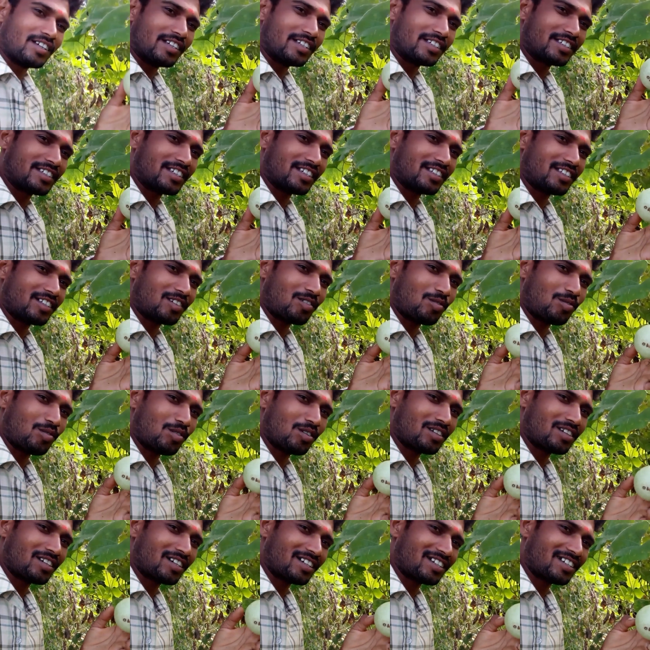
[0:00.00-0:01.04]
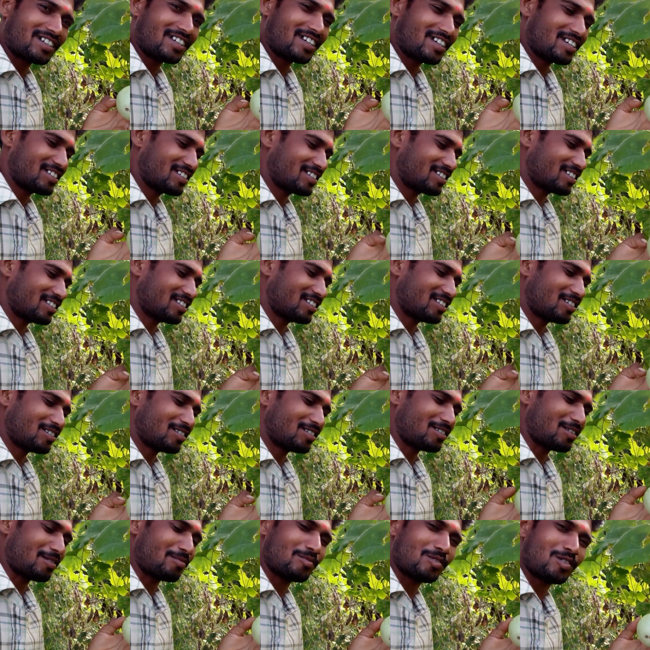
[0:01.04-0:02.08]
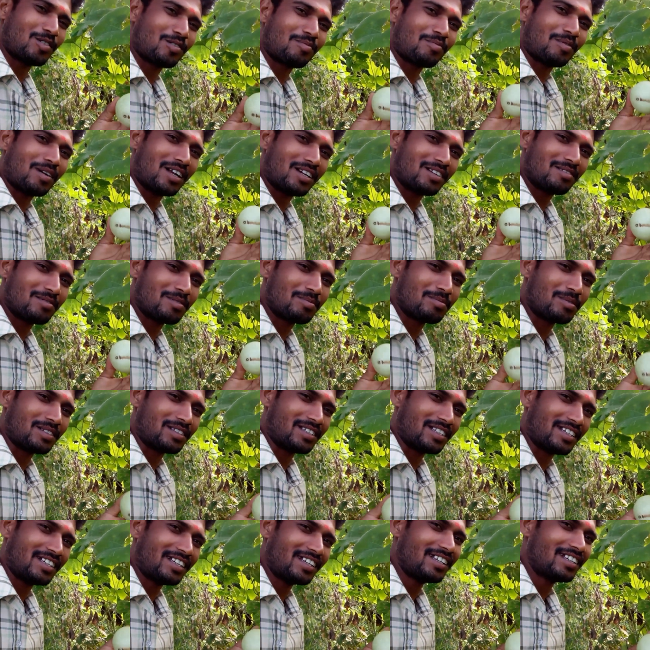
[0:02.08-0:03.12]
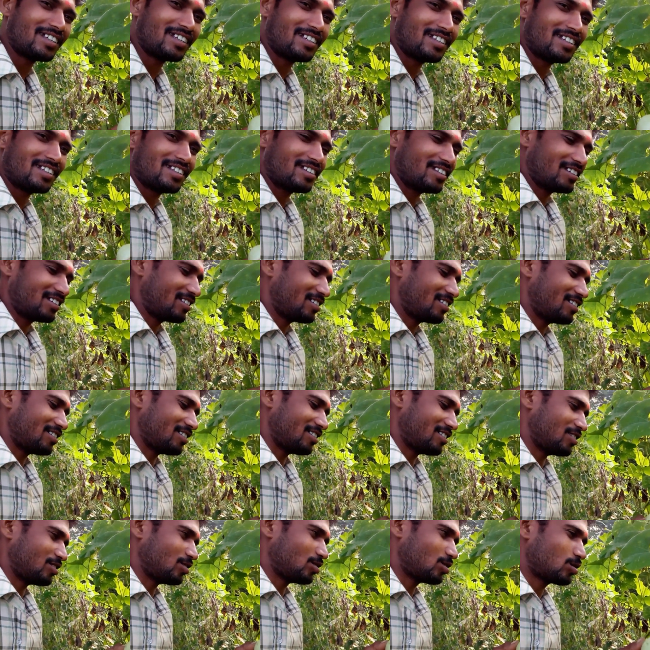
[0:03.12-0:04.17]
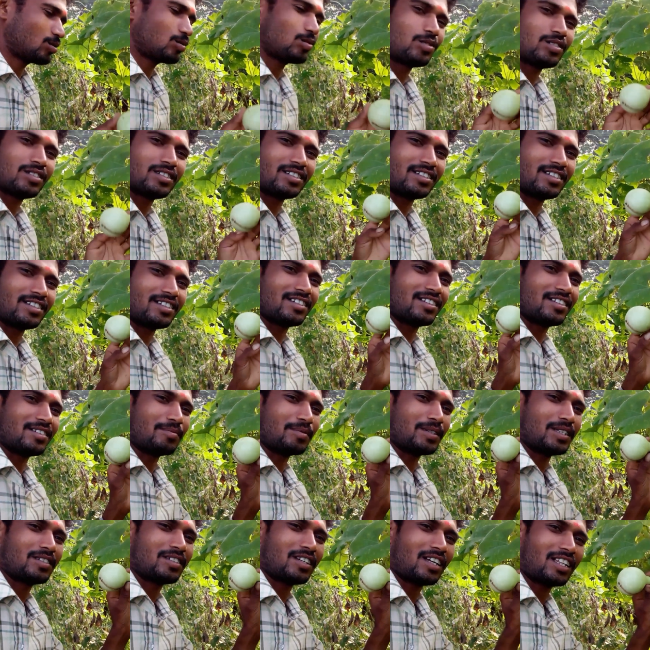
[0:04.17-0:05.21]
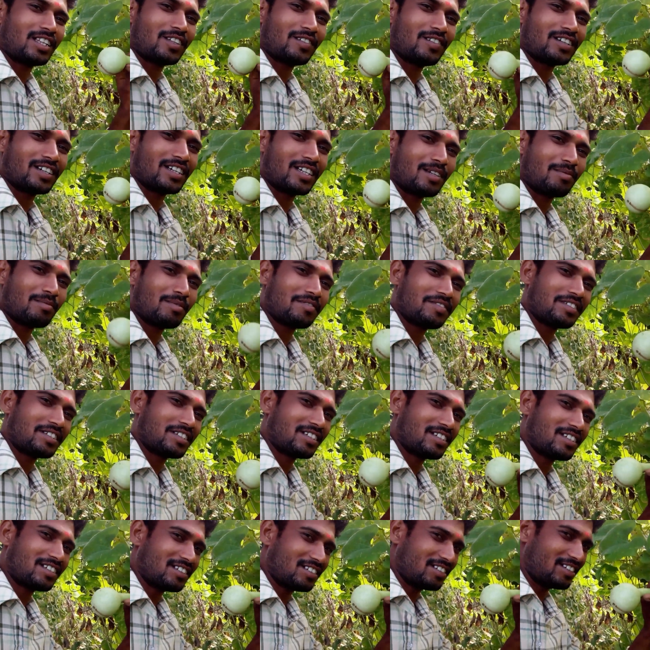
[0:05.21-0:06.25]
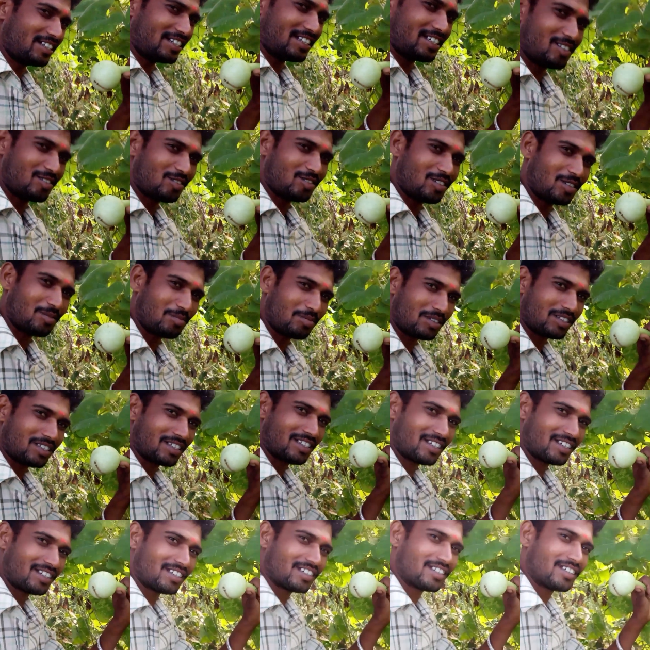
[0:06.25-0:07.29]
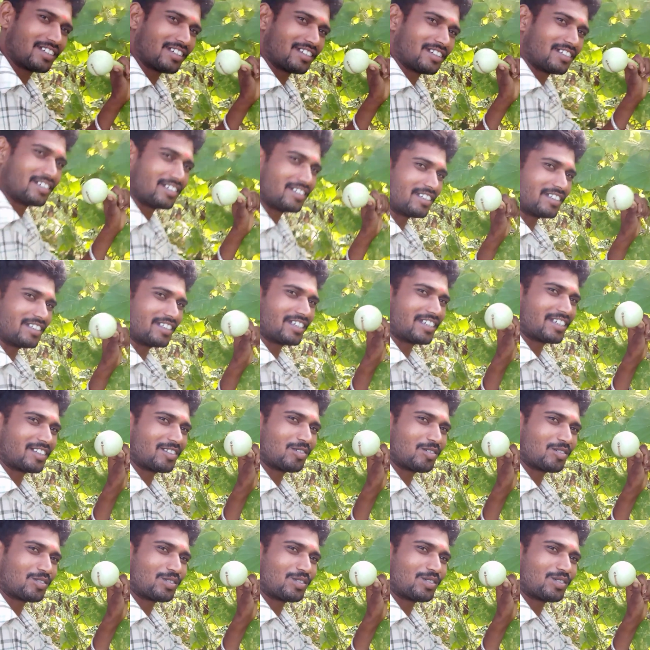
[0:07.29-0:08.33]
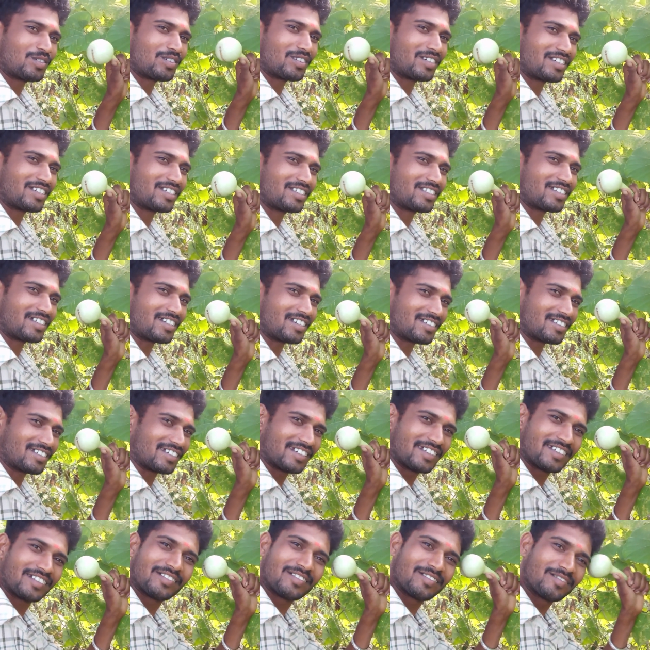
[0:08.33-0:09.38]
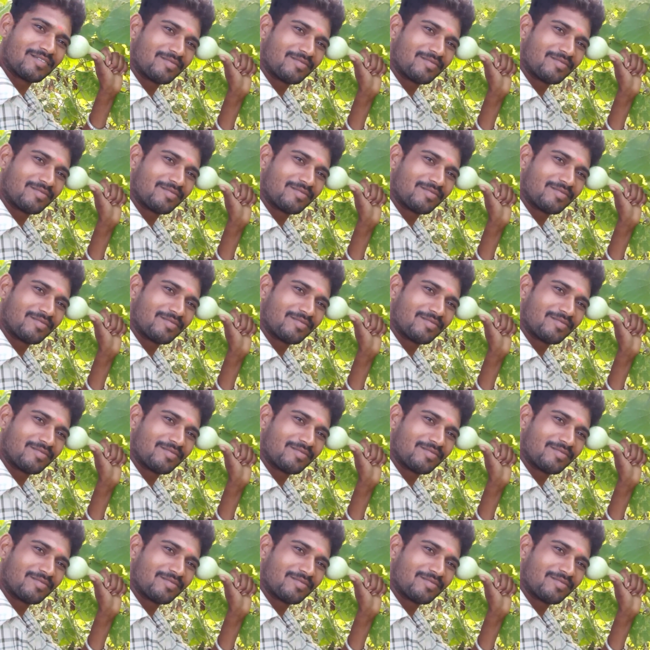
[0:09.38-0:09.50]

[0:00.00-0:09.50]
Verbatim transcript: इसके अंदर होल करके ना इसके अंदर हम लोग पानी भी पीते हैं हाँ दोस्तों मतलब शादी वगैरह में वैसे डेली तो नहीं पीते हैं ये देखिए दोस्तों किस तरह से है